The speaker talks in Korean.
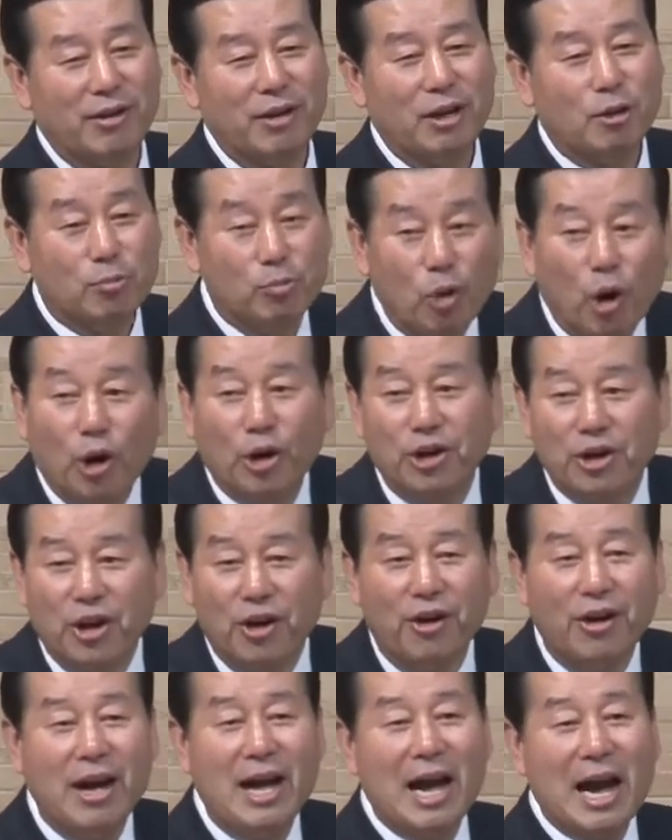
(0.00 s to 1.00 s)
뭐를요?
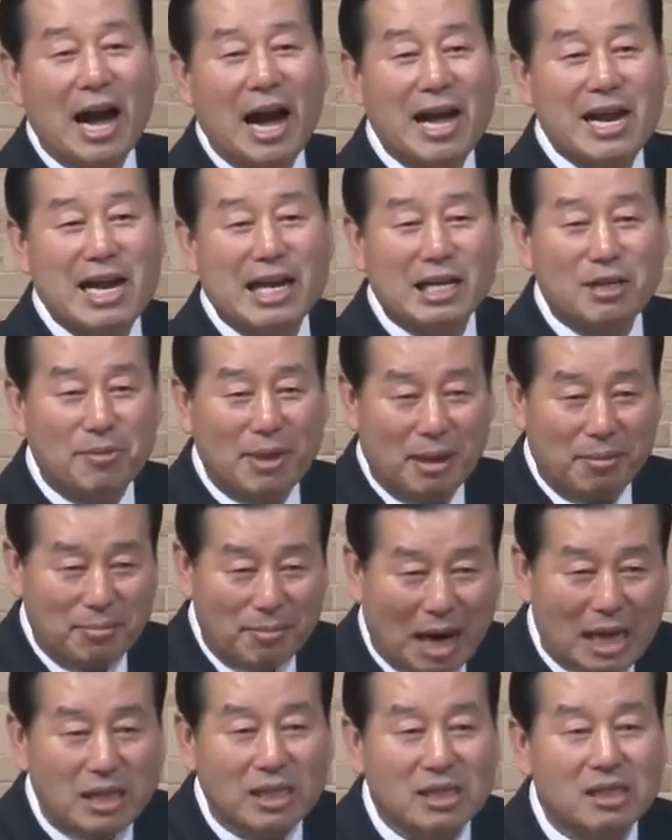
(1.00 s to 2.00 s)
하나님의
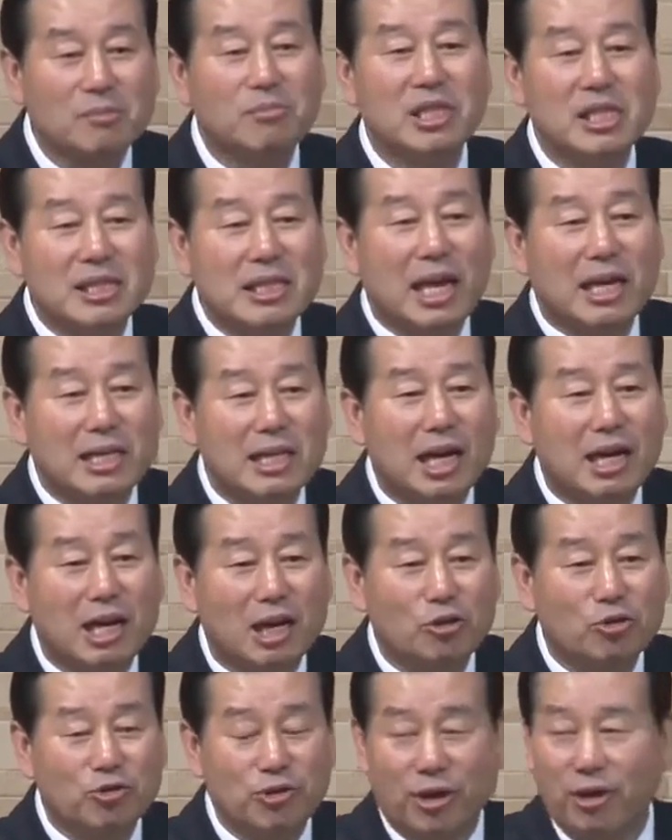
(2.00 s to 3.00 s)
말씀을
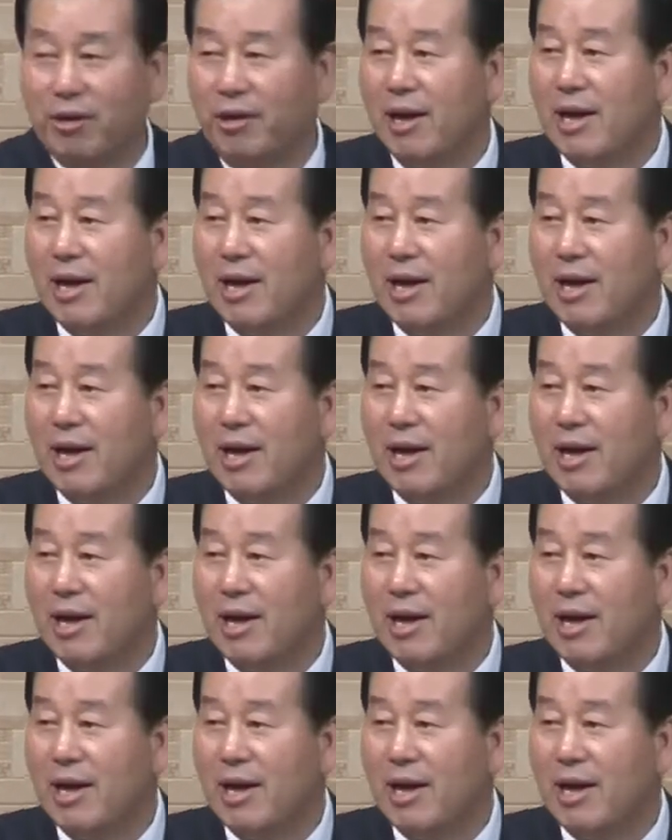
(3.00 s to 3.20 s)
생략한 죄요.